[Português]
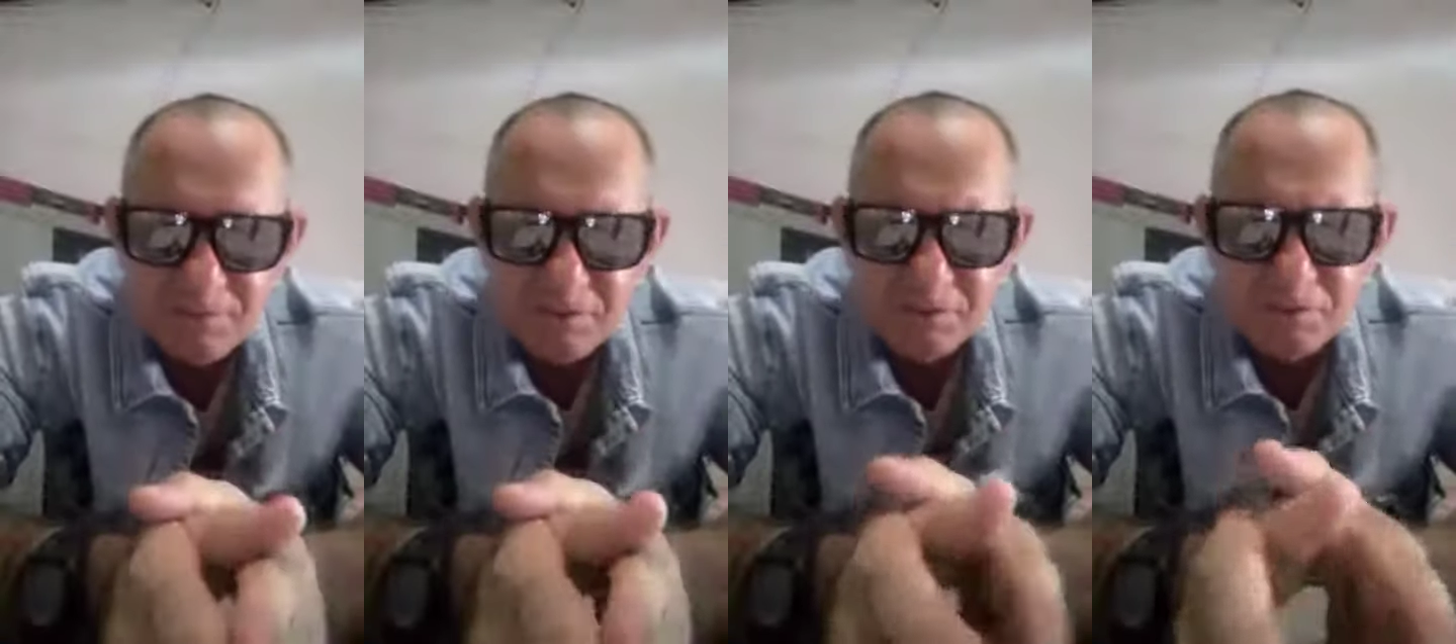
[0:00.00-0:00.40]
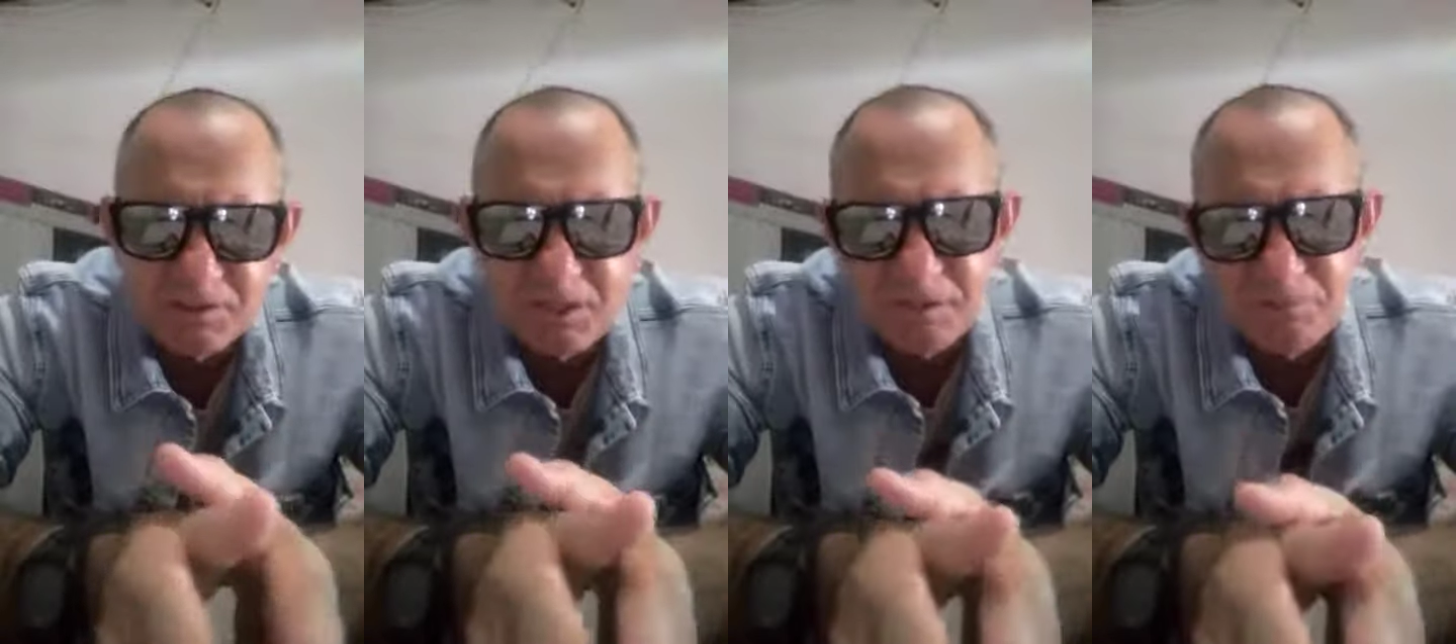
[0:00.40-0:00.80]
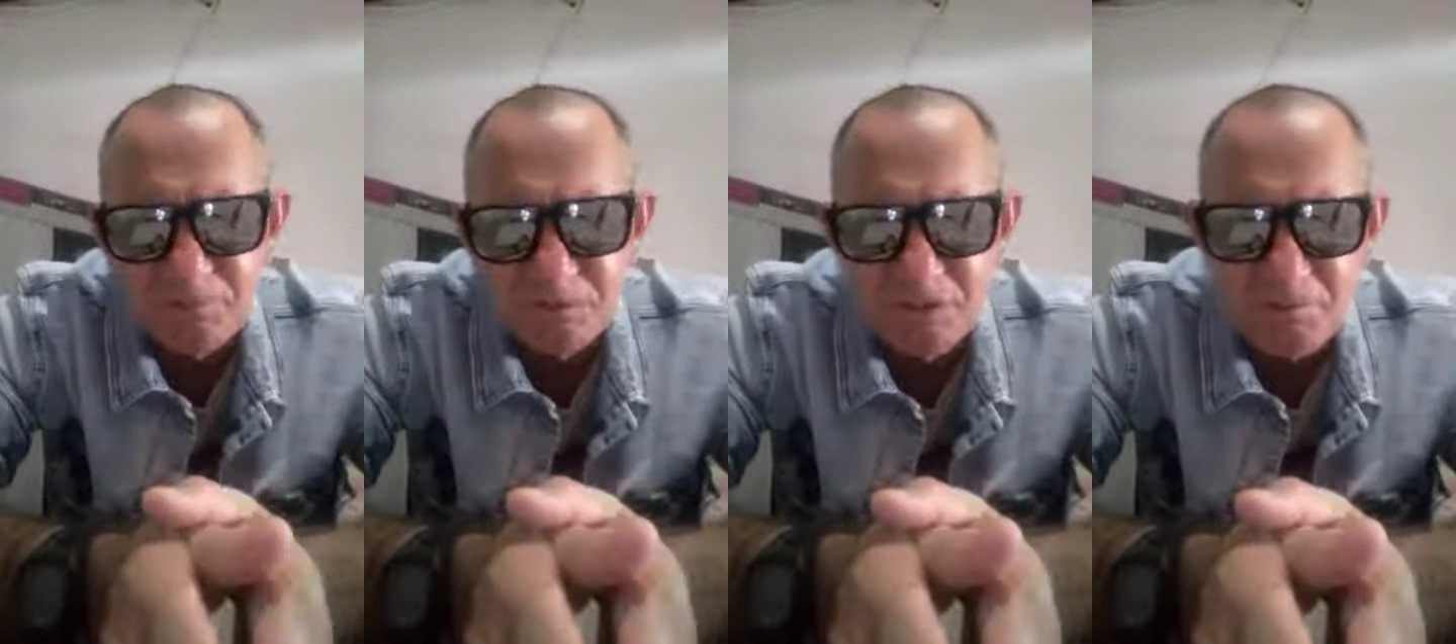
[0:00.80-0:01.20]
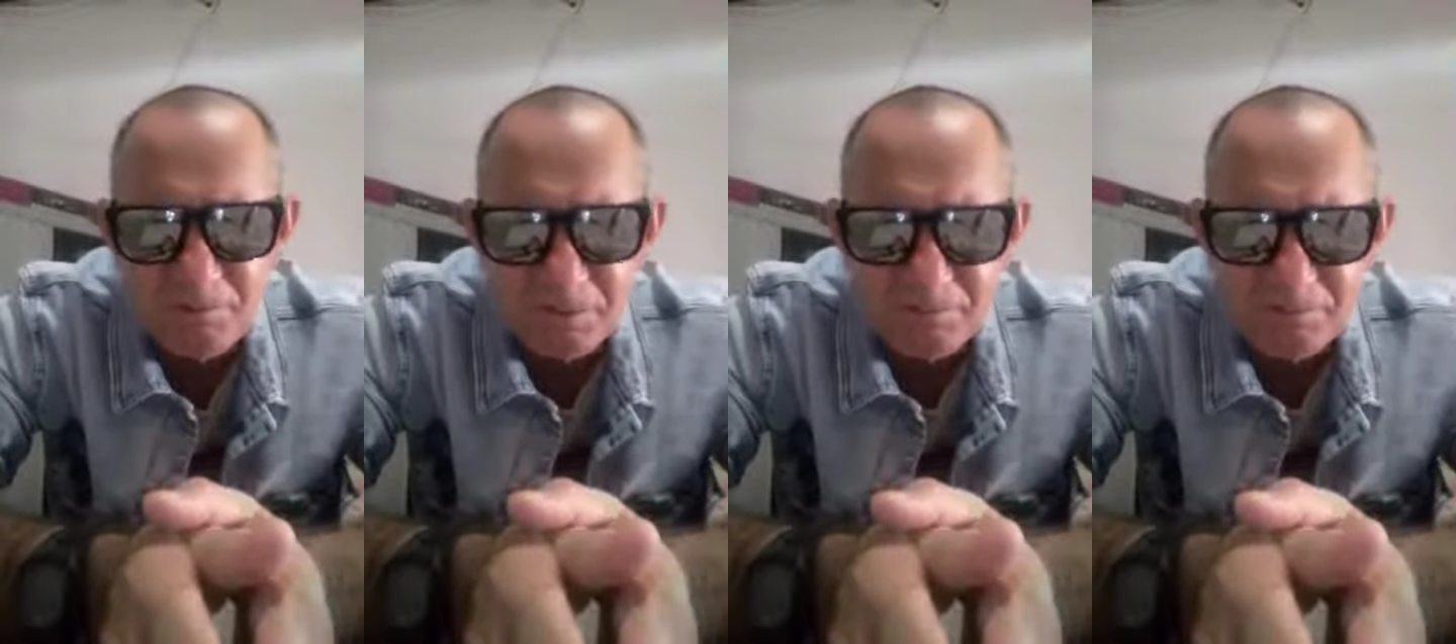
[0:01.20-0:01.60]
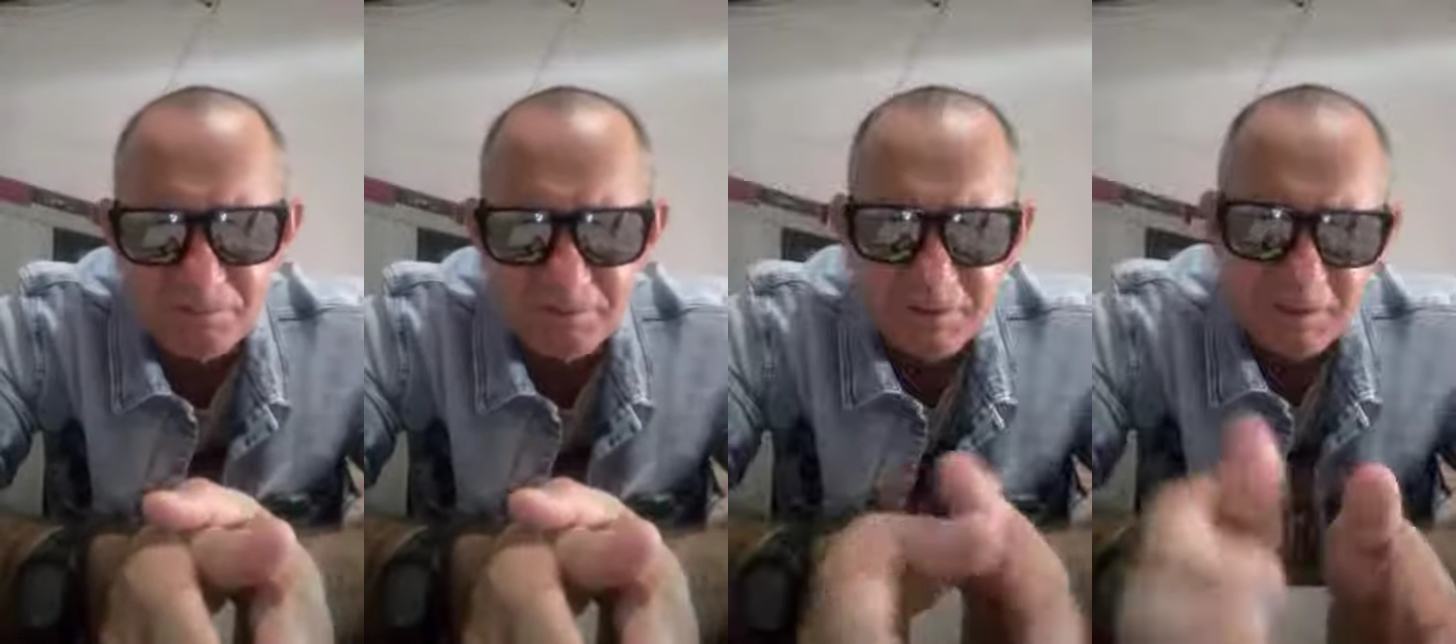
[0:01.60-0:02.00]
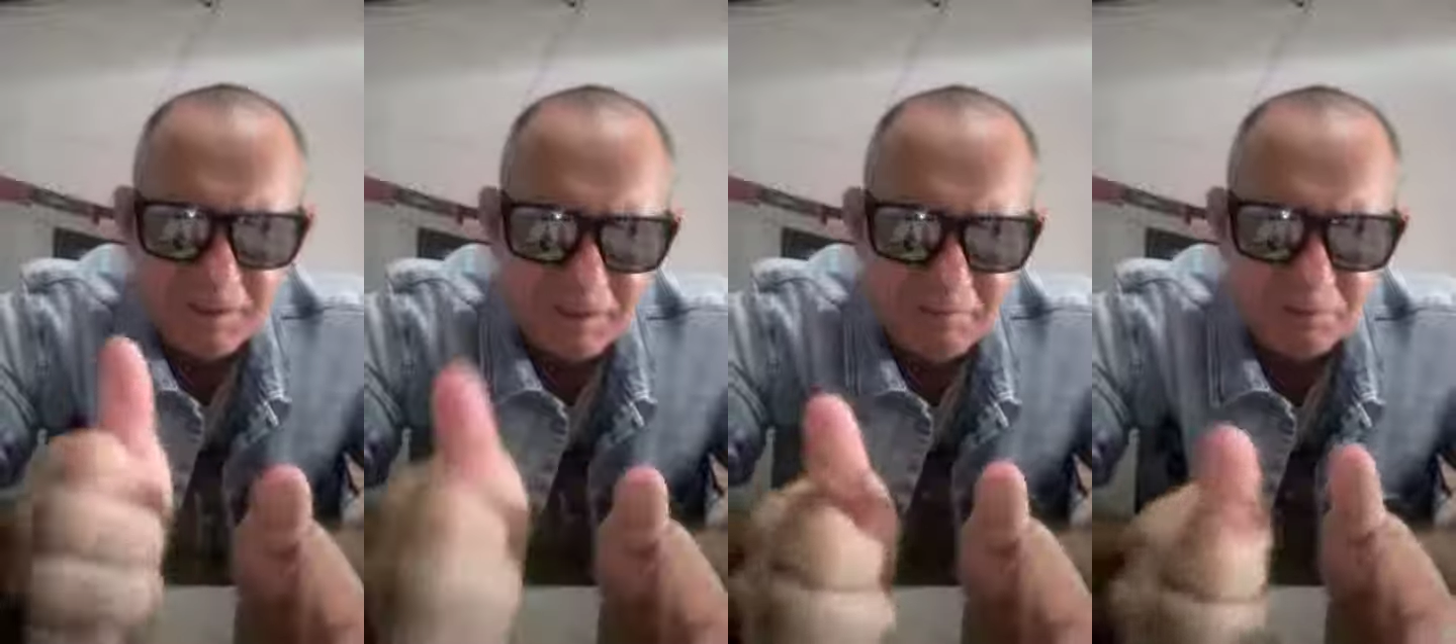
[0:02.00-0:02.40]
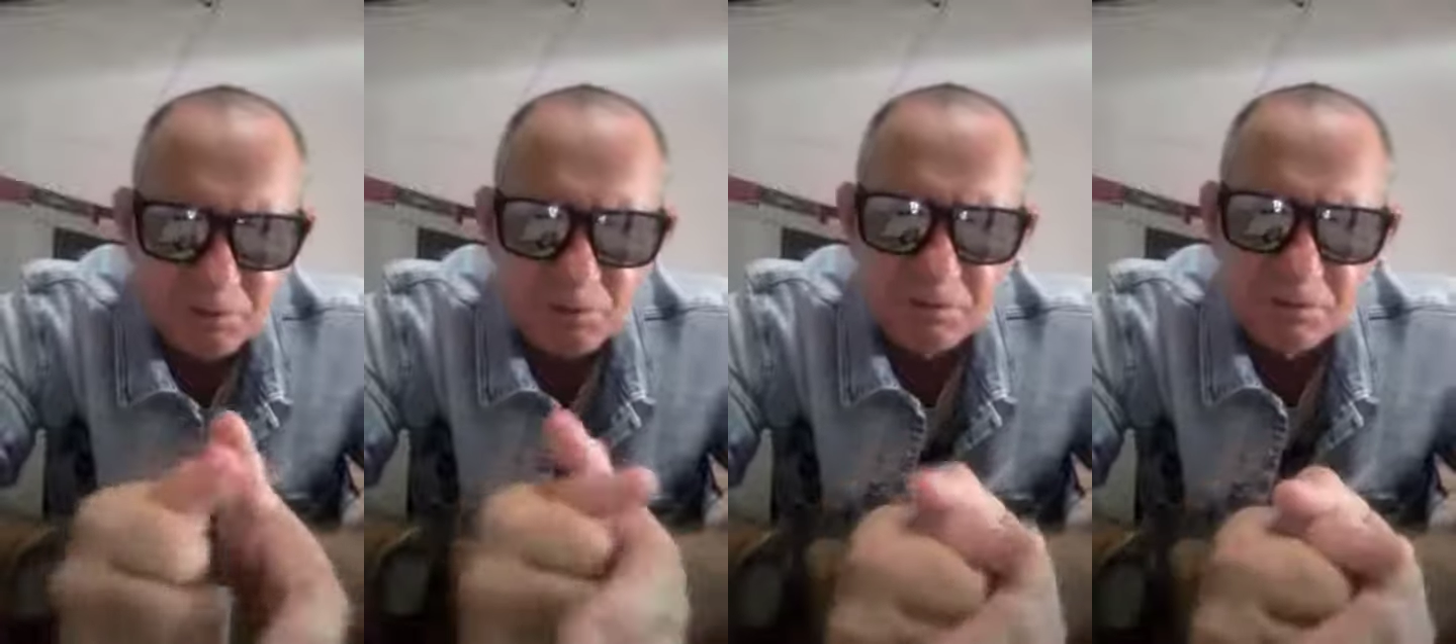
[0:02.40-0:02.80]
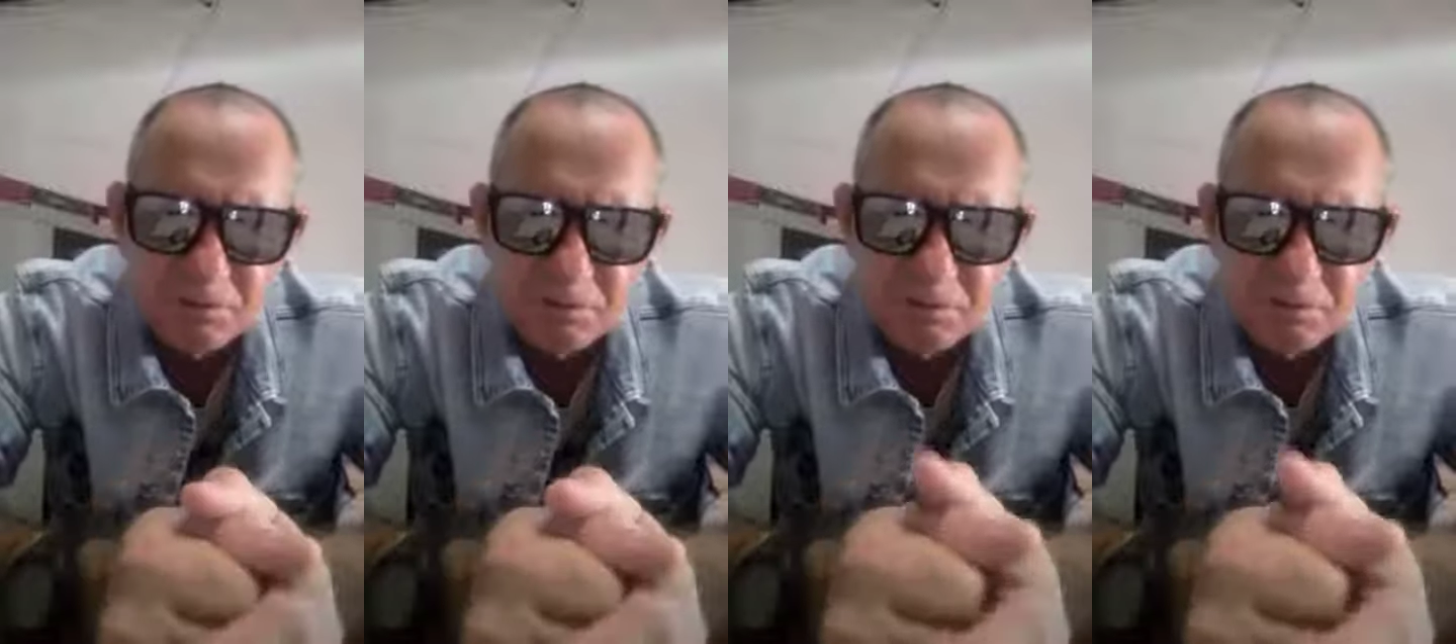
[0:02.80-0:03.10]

Sucesso para você, meu amigo, tá bom? Tamo juntos.